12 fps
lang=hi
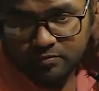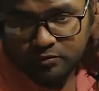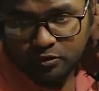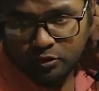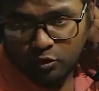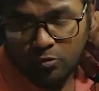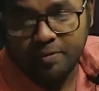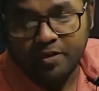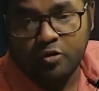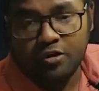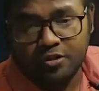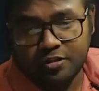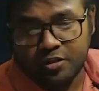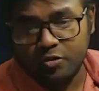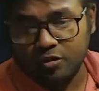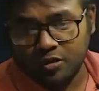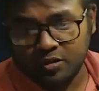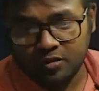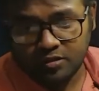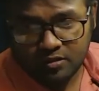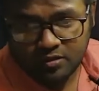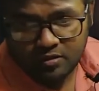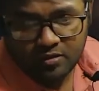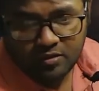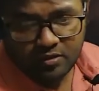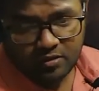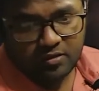तो लोन पेयर और किसके होंगे ये